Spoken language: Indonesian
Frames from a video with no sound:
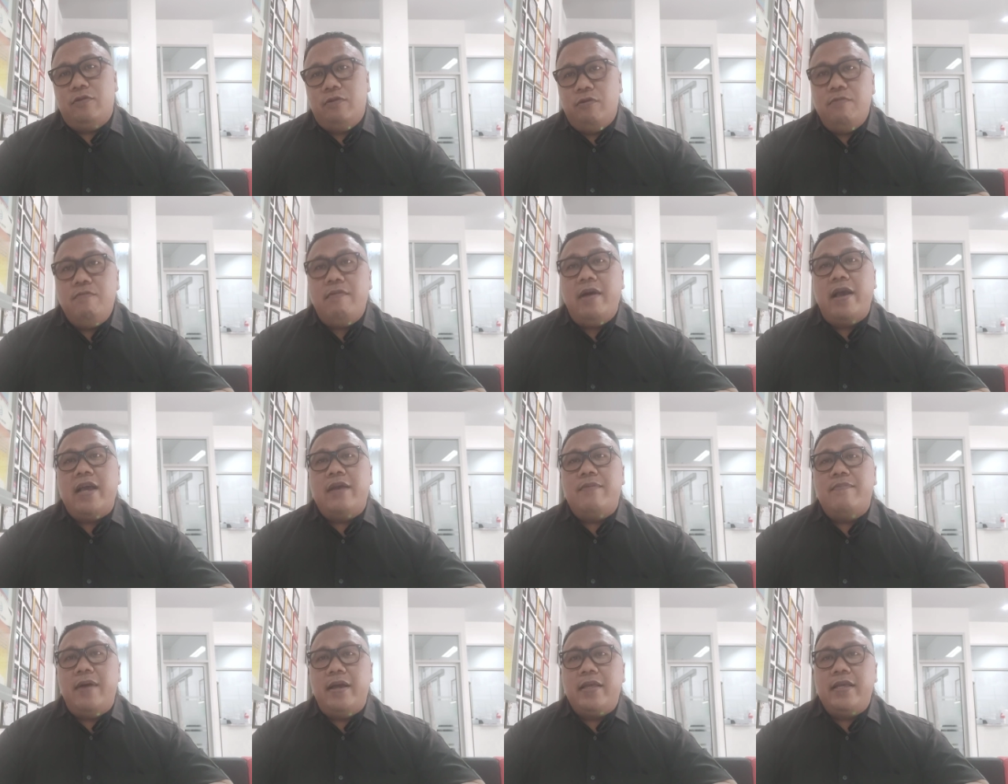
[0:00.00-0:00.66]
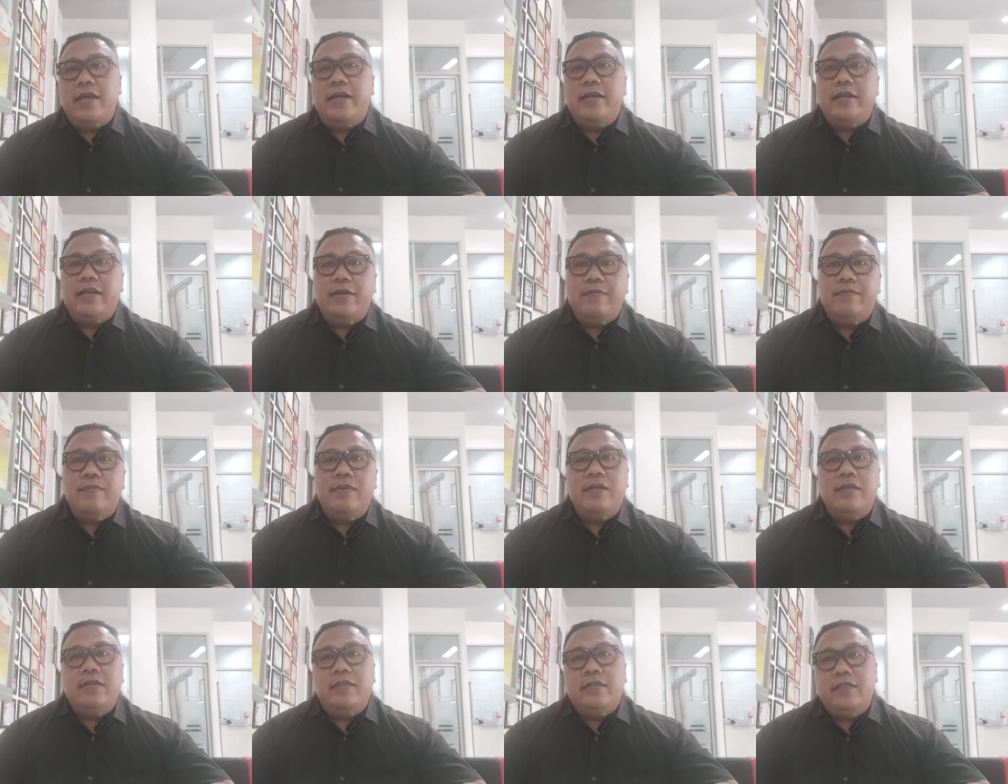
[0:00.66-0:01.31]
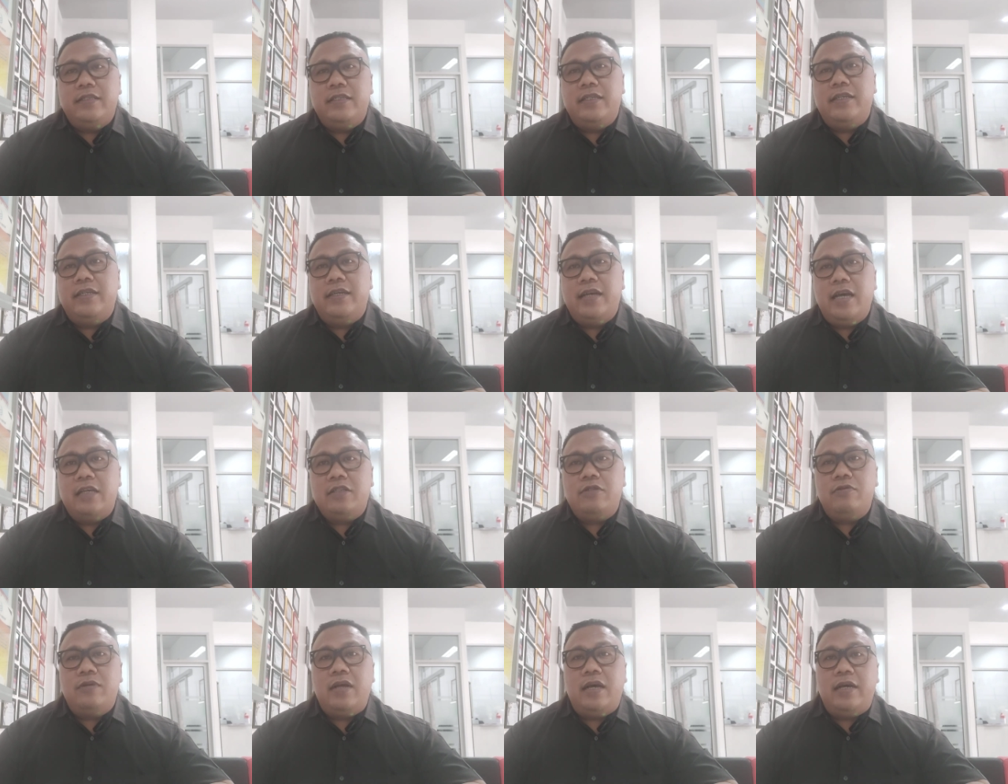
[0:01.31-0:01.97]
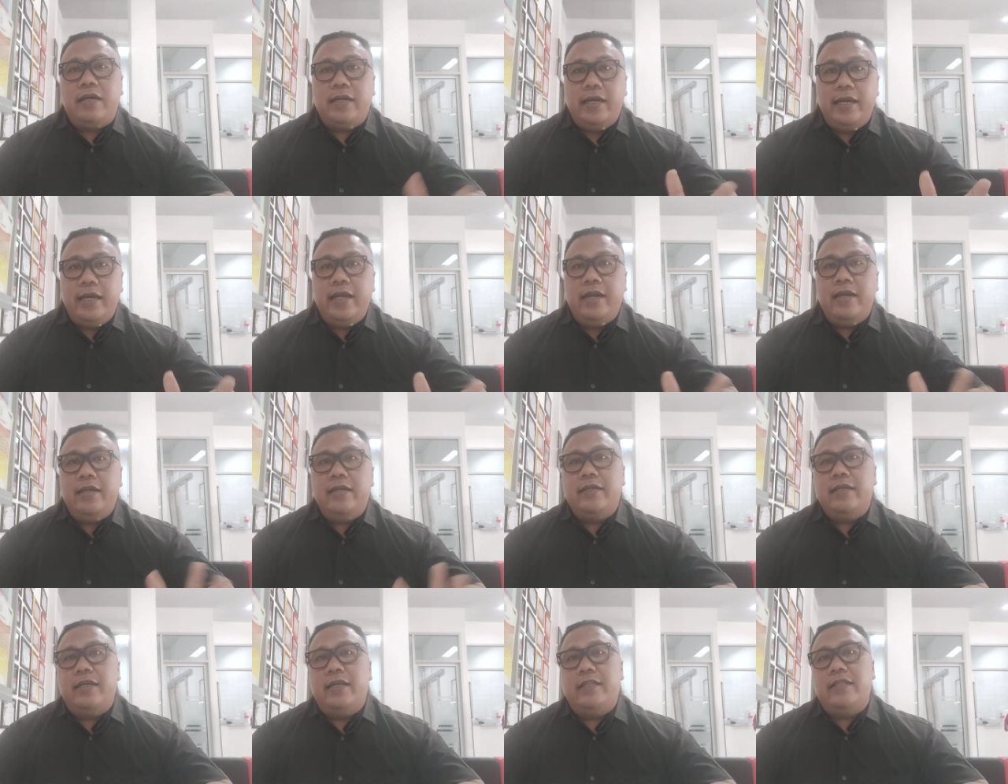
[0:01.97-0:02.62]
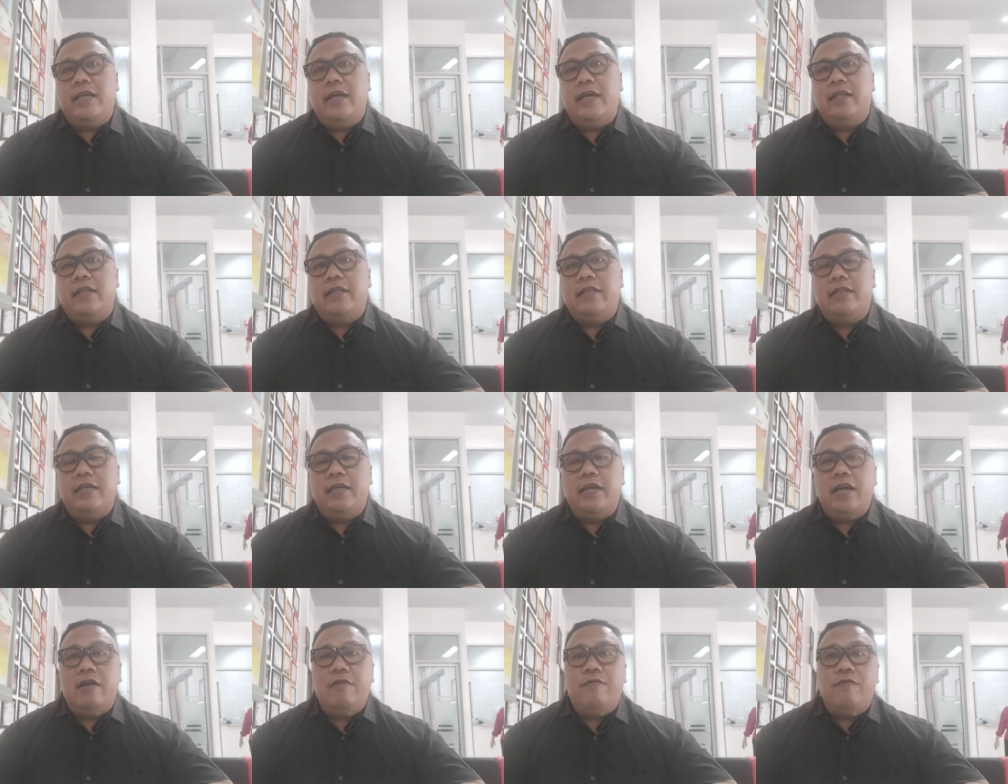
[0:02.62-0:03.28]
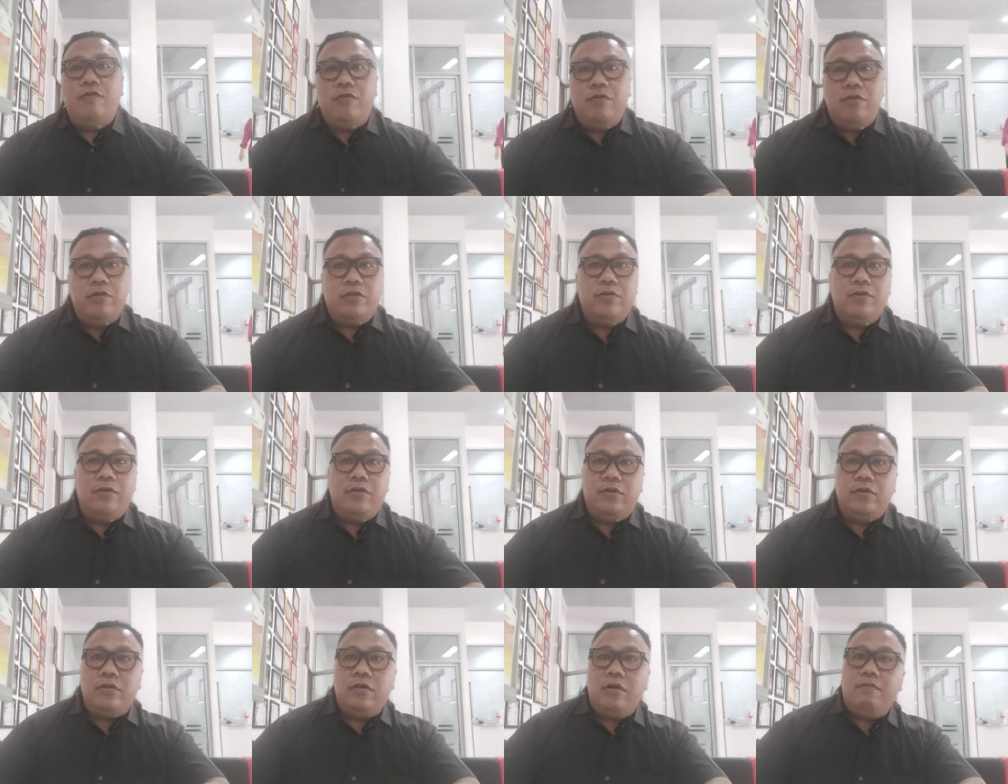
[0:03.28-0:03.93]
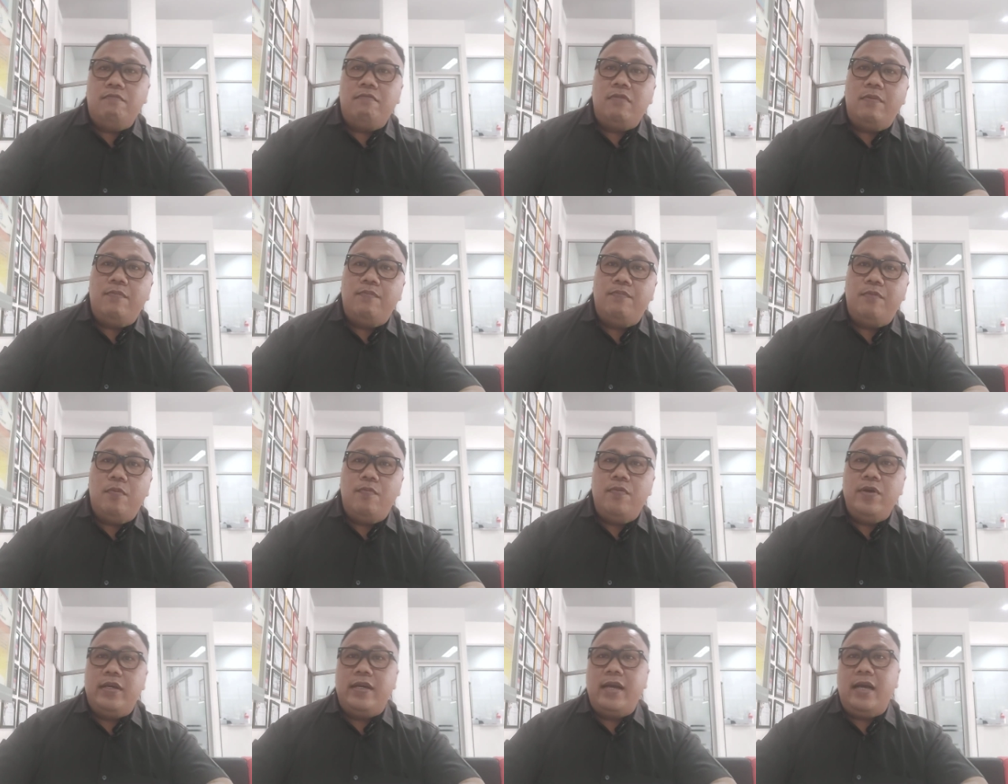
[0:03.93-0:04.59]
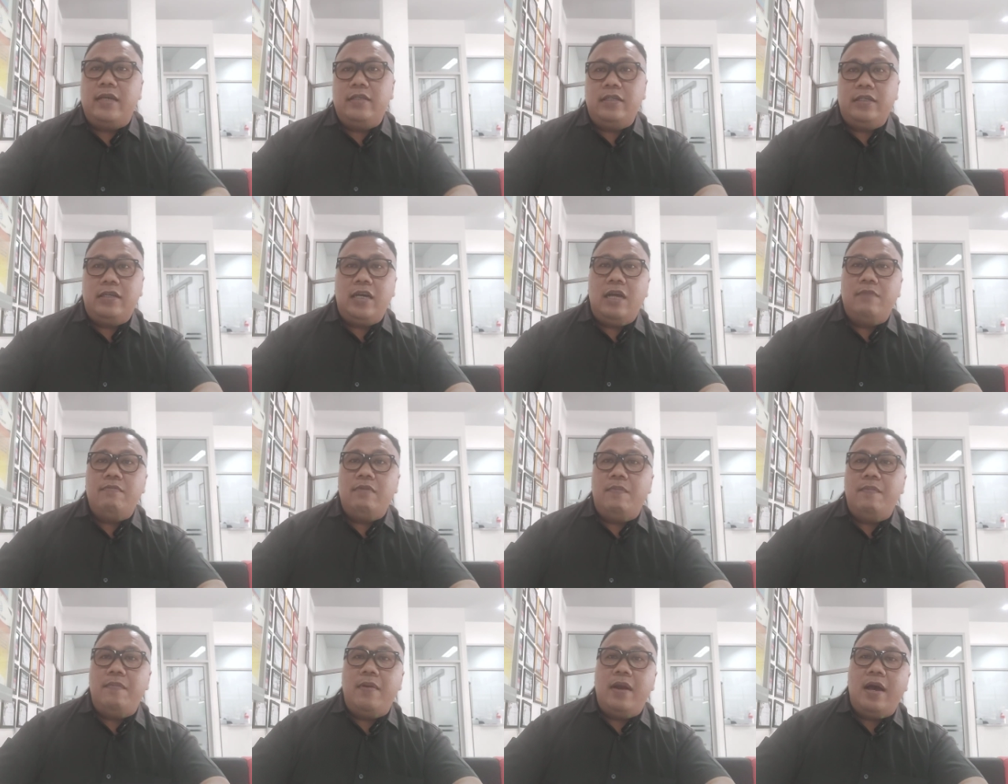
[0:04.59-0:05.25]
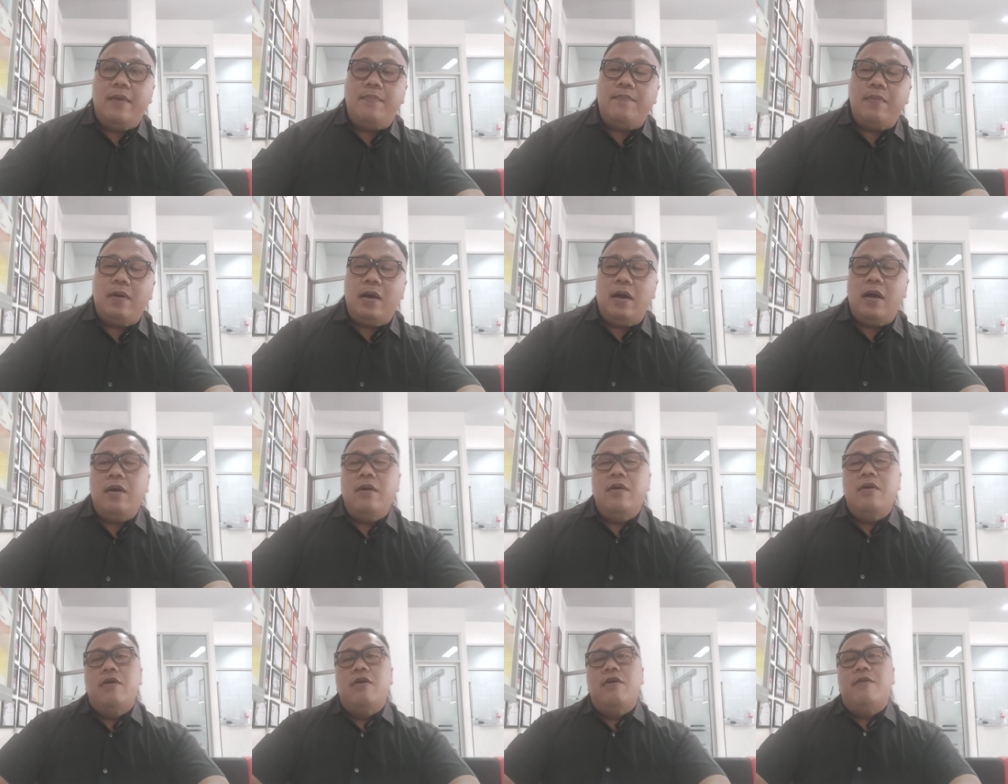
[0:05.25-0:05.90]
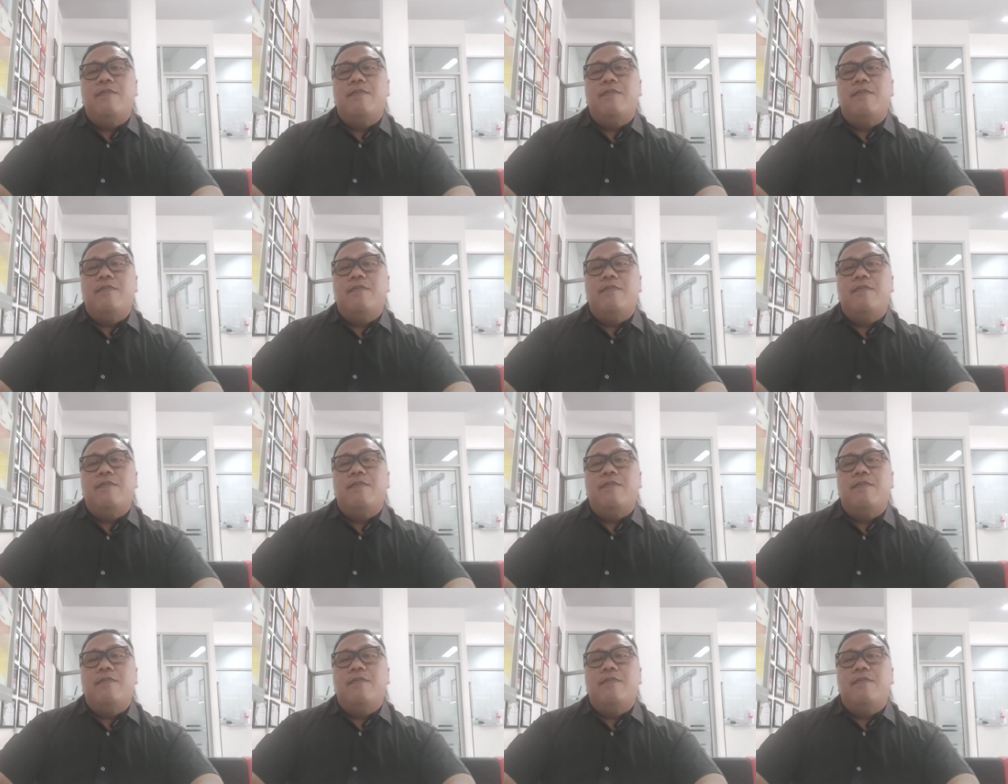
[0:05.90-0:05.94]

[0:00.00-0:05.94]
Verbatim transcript: lumayan banyak teman hingga sudah clear kita tinggal fokus untuk mempublikasikan beberapa